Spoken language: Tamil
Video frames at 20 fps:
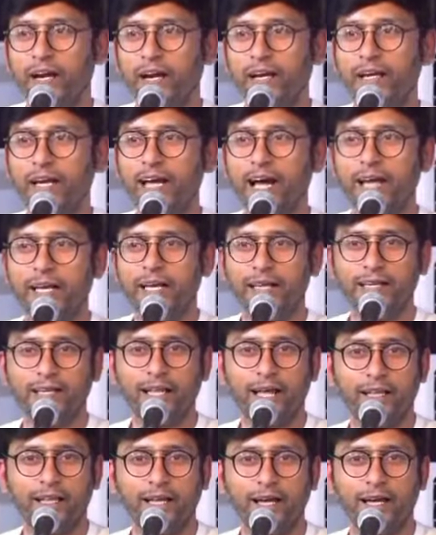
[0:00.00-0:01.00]
ஃப்ரெண்டாக
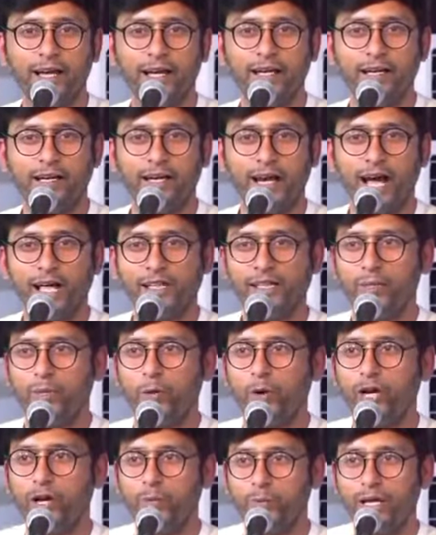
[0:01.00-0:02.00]
இருந்தால் தான் நான் அந்த
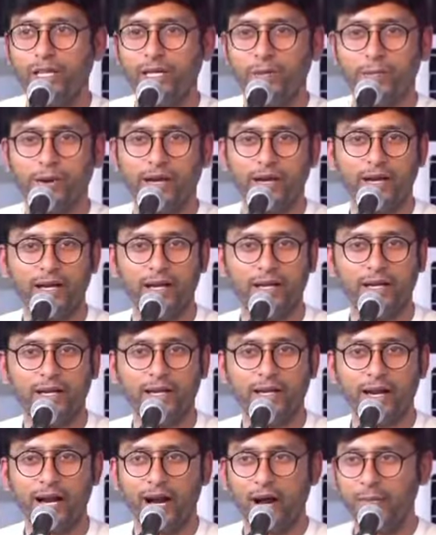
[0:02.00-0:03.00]
பொண்ணை மதிப்பேன்
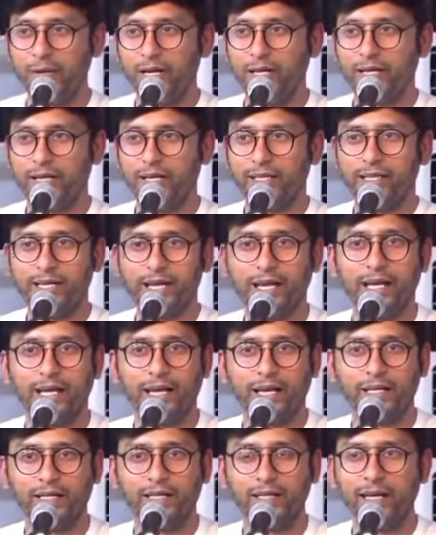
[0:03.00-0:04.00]
அப்படின்றது
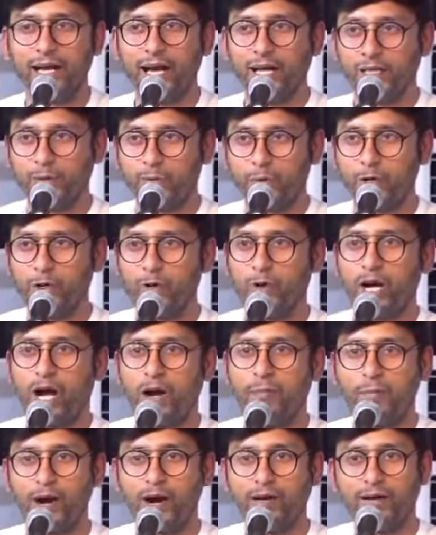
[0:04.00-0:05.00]
கிடையாது அந்த பொண்ணு
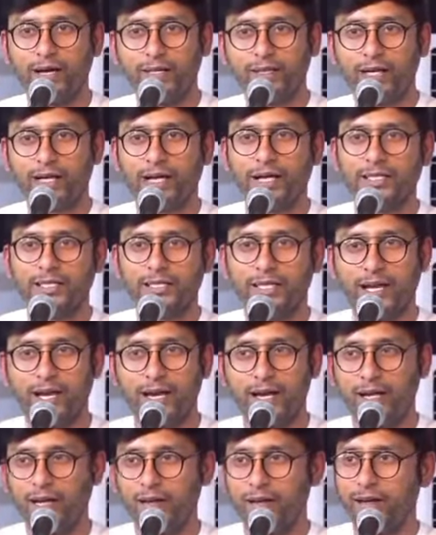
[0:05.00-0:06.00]
உங்கள் அம்மாவா
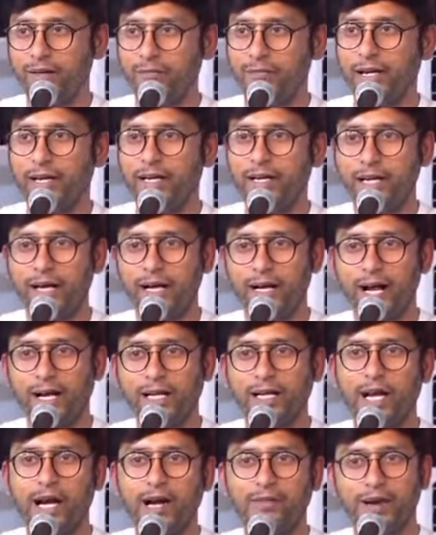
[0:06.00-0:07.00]
தங்கச்சியா ஃப்ரெண்டா
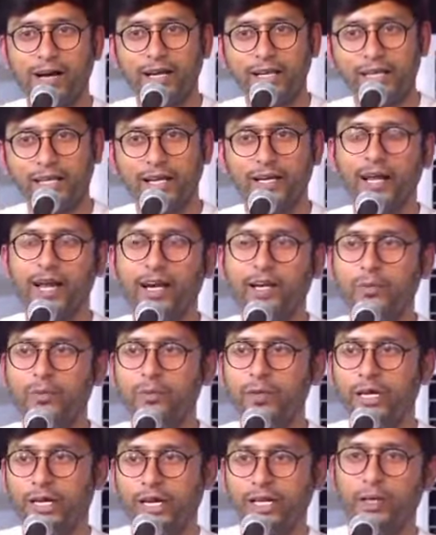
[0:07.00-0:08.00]
அக்காவா இல்லைனாலும்
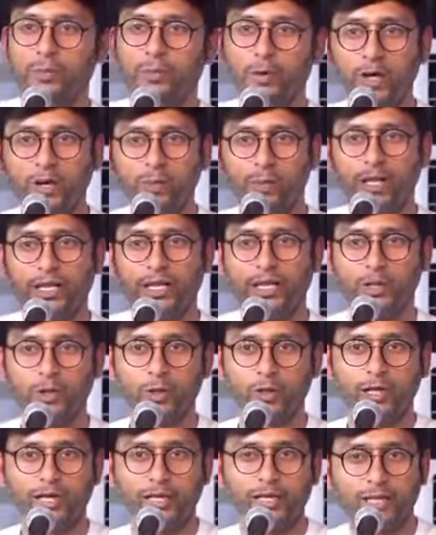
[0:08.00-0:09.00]
நீங்கள் அந்த பொண்ணை
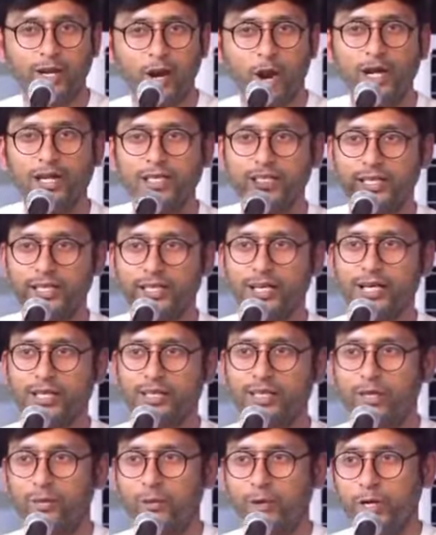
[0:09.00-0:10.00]
மதிக்கணுன்றதை காலேஜில் தான்
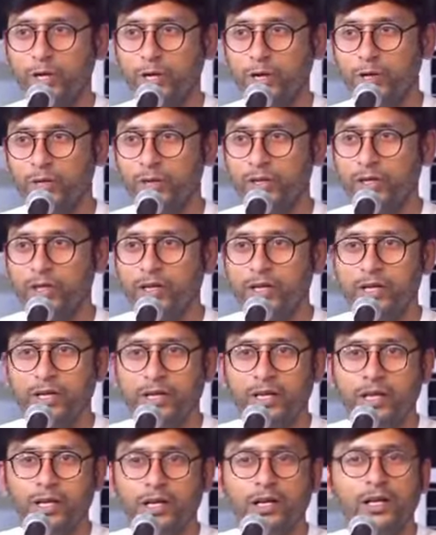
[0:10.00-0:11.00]
கற்றுக்க முடியும்
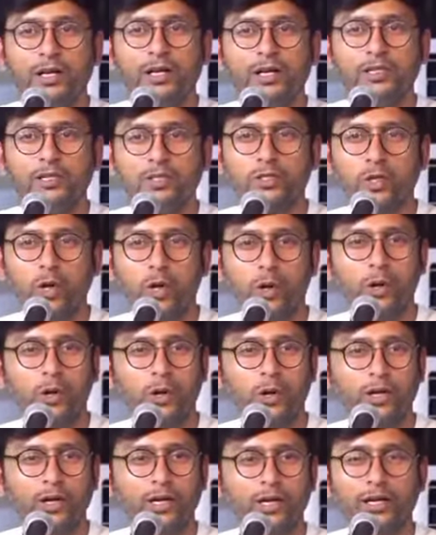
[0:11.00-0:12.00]
ஸோ
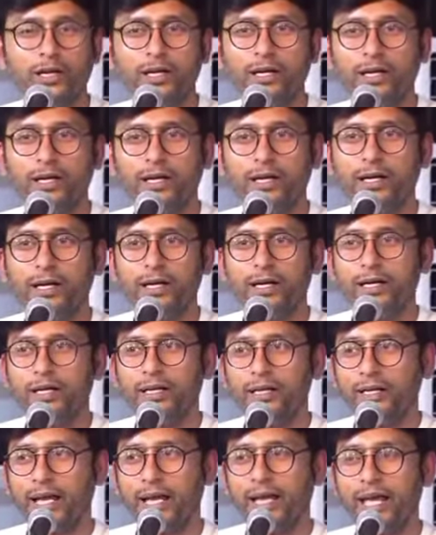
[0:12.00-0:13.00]

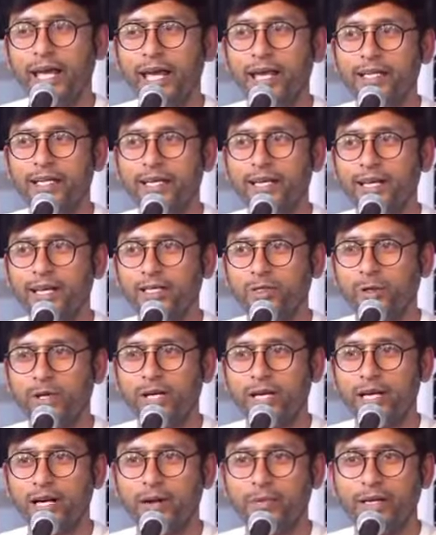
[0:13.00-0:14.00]
நான் ஏன் இதை இங்கே
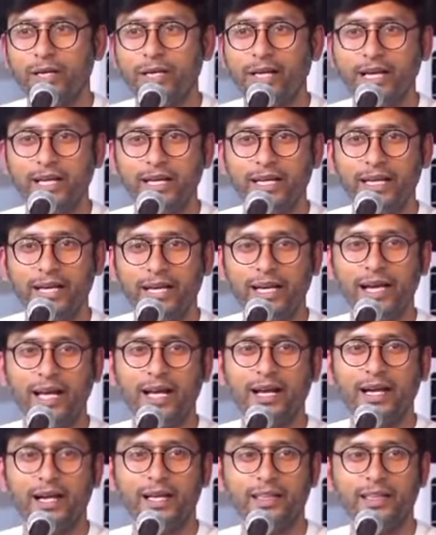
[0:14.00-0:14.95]
சொல்கிறேன் அப்படின்னா இன்றைக்கி எல்லா